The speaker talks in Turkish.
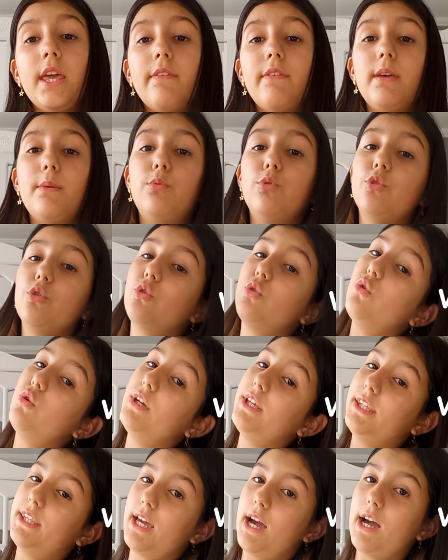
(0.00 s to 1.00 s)
Ve bugün o
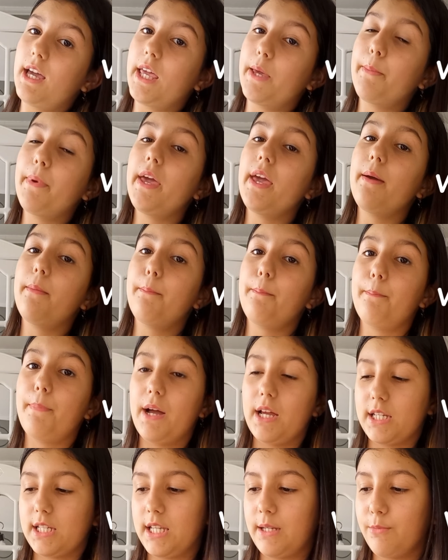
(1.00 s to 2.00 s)
hikayeme
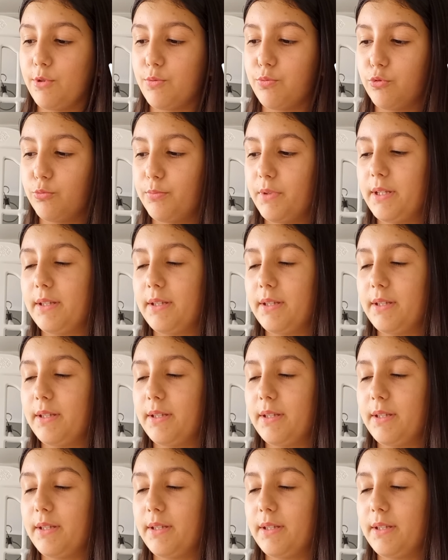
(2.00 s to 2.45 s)
başlamış bulundum.